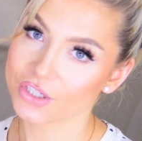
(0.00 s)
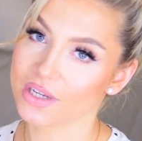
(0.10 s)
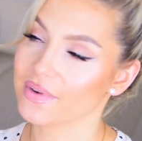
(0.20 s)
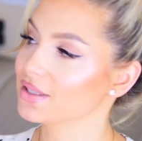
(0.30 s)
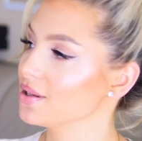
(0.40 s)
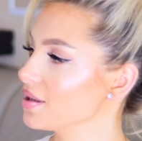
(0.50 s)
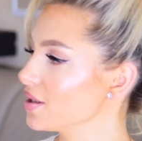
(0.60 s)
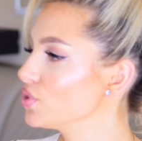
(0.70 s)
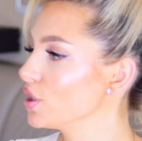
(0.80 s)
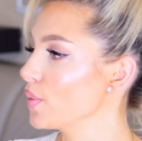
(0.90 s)
Jeżeli Was to
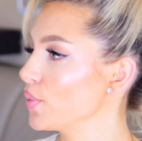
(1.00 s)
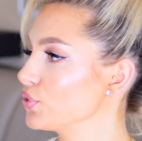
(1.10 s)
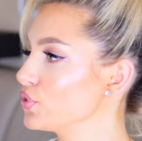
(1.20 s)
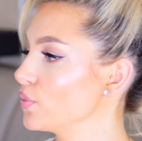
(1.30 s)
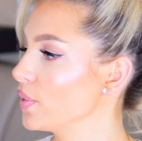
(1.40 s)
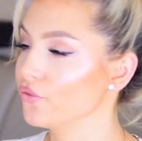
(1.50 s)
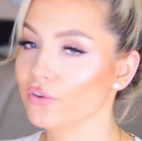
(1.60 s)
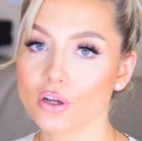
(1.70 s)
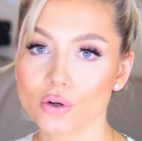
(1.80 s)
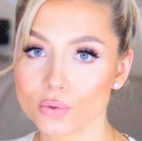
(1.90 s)
interesuje, to po prostu sobie
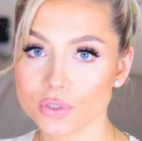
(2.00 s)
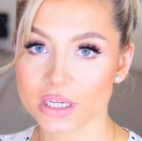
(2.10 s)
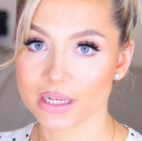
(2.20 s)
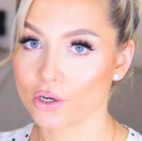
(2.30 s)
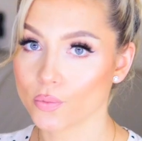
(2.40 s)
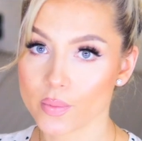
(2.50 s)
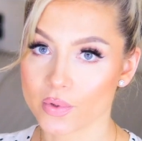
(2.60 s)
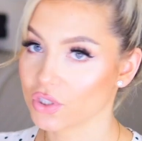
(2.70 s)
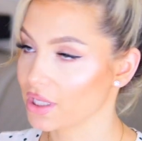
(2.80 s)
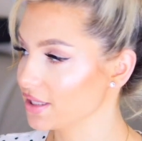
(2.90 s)
wygooglujcie. Na
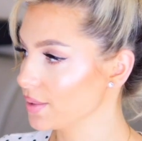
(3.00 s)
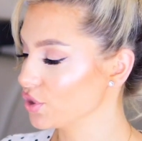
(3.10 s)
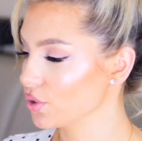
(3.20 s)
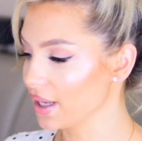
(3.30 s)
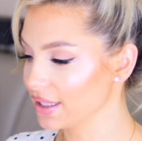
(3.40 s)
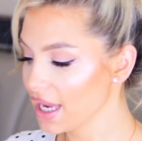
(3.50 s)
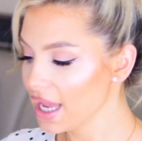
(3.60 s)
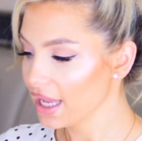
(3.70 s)
Lubimy Czytać na przykład.